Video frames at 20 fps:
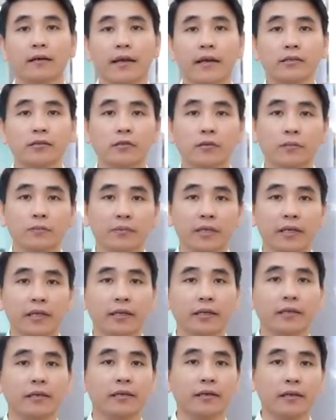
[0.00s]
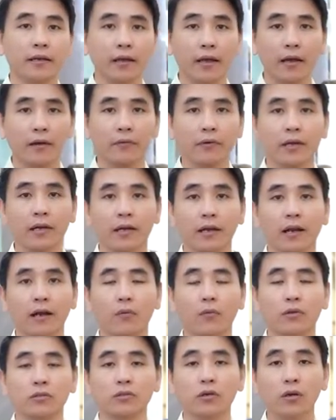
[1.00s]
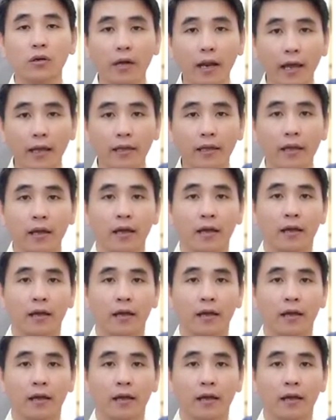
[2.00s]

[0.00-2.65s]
ghé showroom thì cứ liên hệ với Kỳ Lân qua số hotline